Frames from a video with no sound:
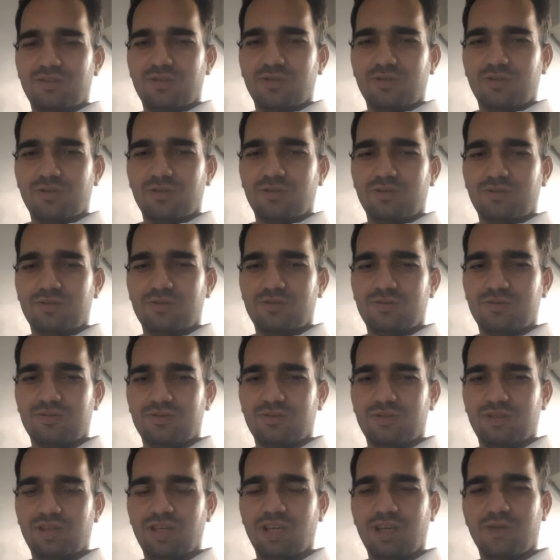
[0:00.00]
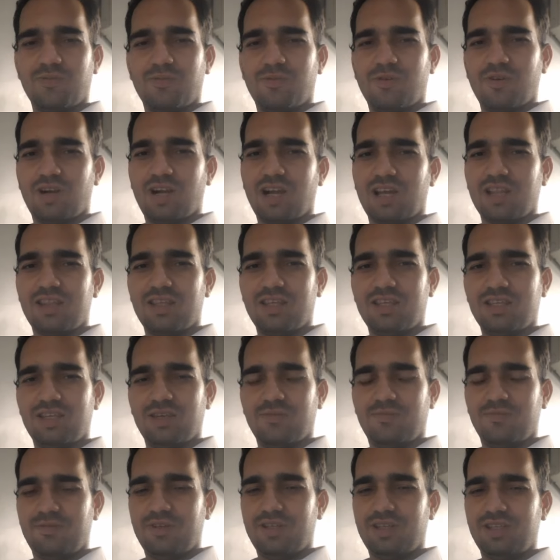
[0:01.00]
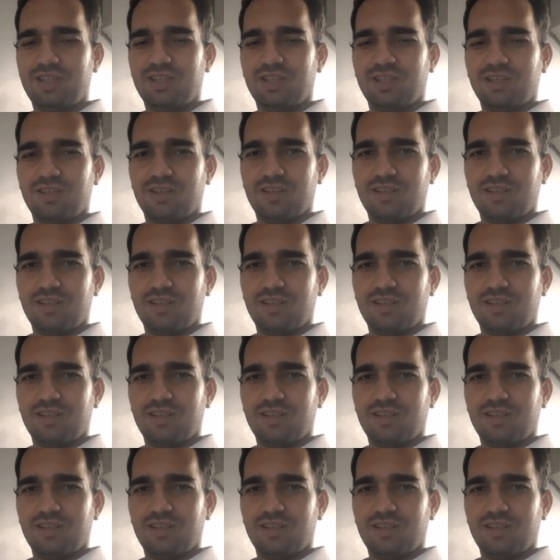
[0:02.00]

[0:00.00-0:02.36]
तो एक मौका दीजिए प्लीज़